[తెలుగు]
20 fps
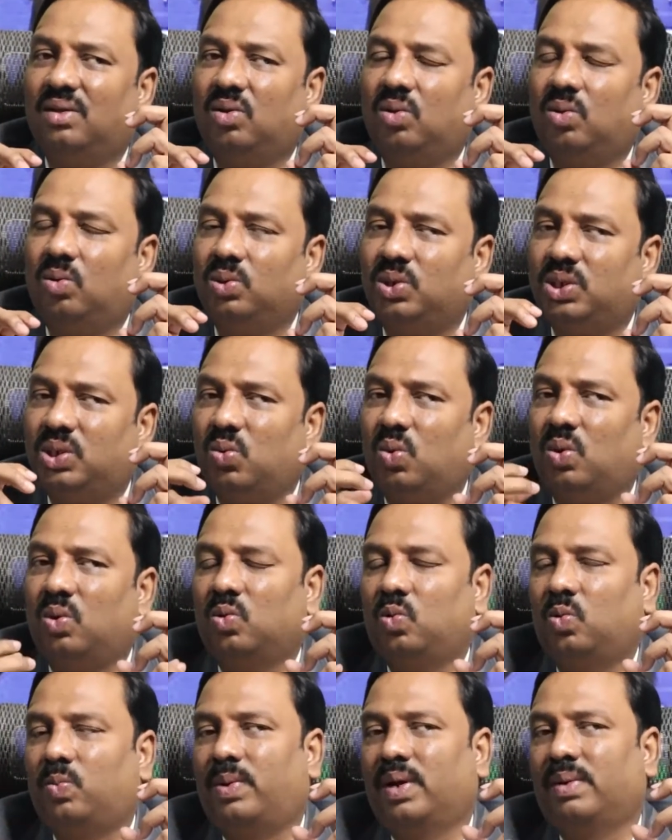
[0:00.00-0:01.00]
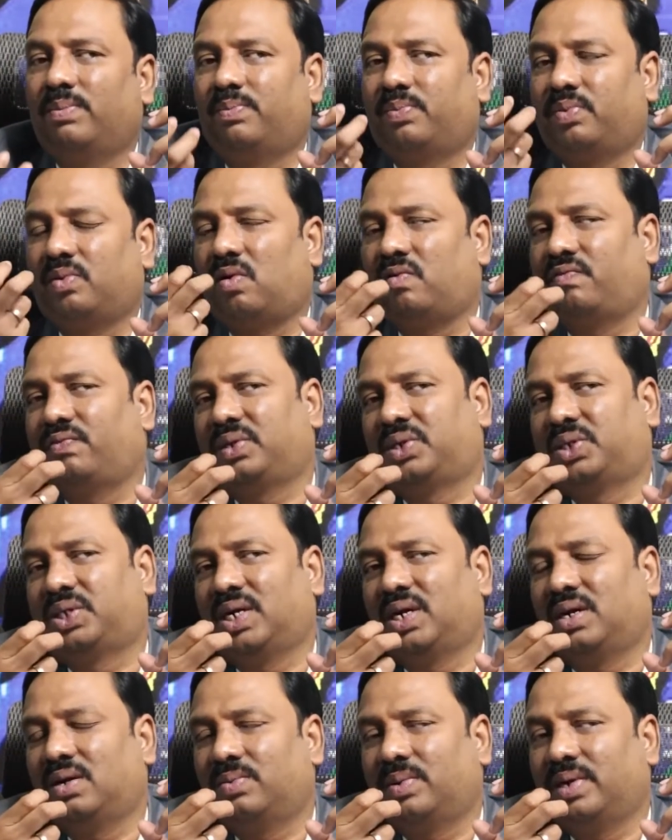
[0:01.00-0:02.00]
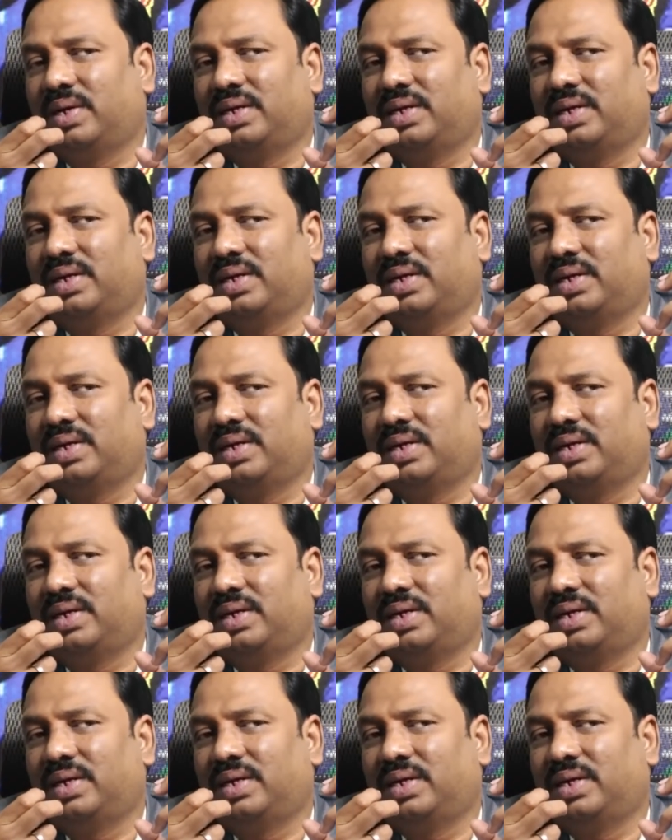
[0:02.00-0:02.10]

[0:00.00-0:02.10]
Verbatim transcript: అందులోంచి ఒక రూపాయి ప్రాఫిట్ చేయడం